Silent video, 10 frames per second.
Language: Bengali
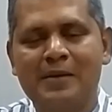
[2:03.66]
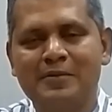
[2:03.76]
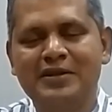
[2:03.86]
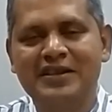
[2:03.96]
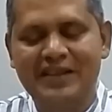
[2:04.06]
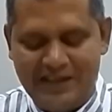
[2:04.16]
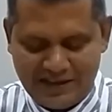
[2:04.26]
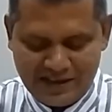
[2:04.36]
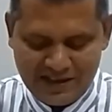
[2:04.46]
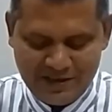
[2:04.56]
আমি
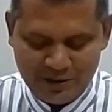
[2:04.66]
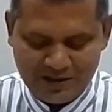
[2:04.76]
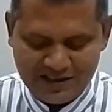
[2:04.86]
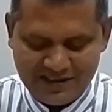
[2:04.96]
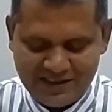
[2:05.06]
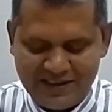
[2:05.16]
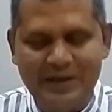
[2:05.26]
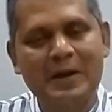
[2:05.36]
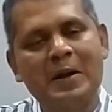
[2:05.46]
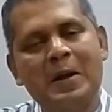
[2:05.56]
একটা ই হচ্ছে যে
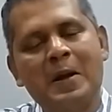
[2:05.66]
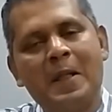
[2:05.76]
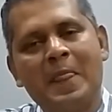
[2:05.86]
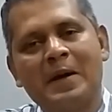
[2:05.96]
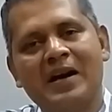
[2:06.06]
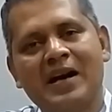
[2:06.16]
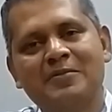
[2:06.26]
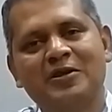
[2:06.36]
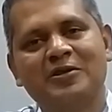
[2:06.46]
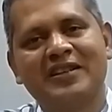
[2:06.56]

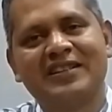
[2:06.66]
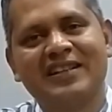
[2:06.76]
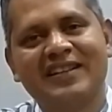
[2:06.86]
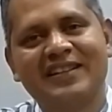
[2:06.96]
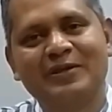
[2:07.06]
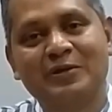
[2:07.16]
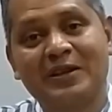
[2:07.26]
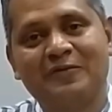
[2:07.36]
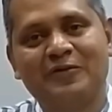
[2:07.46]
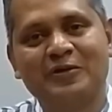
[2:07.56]
আমি হয়তো একটা
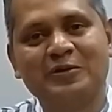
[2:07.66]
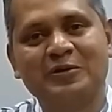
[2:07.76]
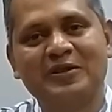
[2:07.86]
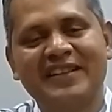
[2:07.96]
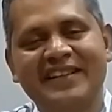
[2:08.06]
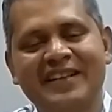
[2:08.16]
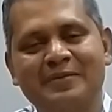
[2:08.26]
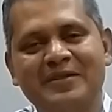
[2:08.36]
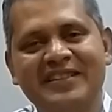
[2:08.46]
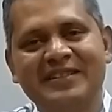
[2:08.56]
লোকাল ফোন করে
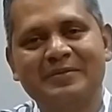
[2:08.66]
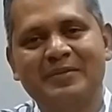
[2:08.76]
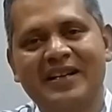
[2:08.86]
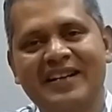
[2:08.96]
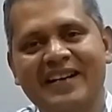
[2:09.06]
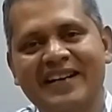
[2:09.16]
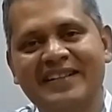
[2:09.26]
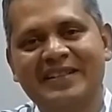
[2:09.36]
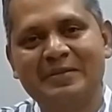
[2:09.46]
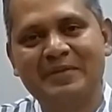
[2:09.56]
আমি বা
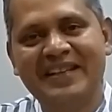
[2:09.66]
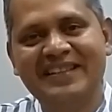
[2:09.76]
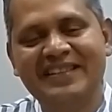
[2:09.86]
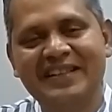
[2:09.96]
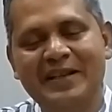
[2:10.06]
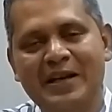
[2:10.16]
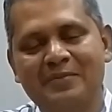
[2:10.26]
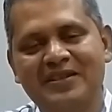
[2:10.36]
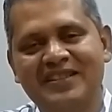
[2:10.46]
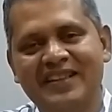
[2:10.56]
আরেকটা মেইল দিয়ে
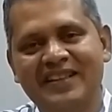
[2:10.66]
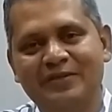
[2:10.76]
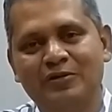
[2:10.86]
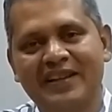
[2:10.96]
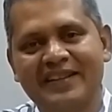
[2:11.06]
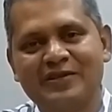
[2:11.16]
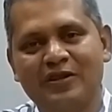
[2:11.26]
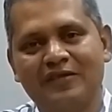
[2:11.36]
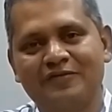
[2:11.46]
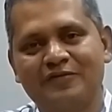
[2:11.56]
আমি সেইগুলাকে
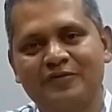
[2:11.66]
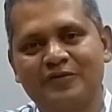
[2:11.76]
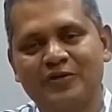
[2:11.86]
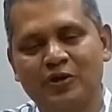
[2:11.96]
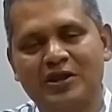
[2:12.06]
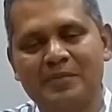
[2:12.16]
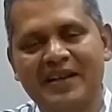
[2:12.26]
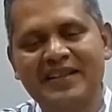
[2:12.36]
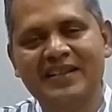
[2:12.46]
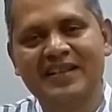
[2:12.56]
সলভ করতে
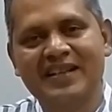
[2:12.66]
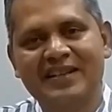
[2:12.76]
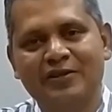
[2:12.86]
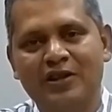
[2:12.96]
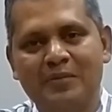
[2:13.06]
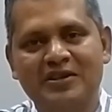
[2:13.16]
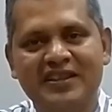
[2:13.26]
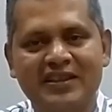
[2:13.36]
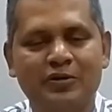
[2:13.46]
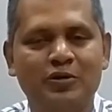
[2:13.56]
পারি কিন্তু আমি
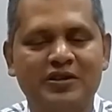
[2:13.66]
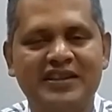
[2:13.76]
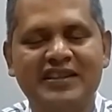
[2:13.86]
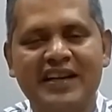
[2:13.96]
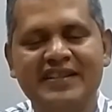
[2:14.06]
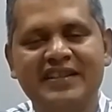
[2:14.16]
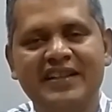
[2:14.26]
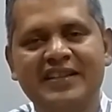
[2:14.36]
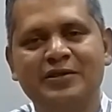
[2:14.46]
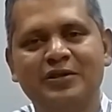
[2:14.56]
সেটা করতে চাইছি
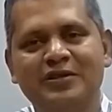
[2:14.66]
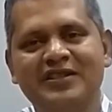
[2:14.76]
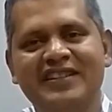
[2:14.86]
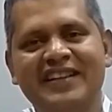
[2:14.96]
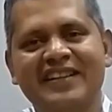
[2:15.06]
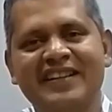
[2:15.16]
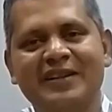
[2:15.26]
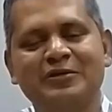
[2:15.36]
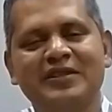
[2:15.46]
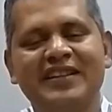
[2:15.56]
না এই জন্য যে দেখেন
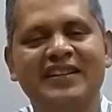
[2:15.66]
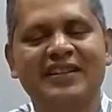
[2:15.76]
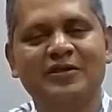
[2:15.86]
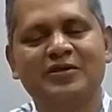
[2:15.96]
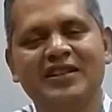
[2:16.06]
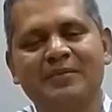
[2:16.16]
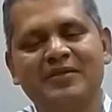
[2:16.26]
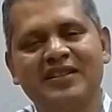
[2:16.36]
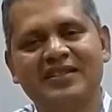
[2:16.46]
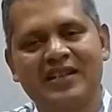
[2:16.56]
এখন এটা হচ্ছে
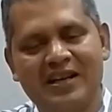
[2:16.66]
আপনার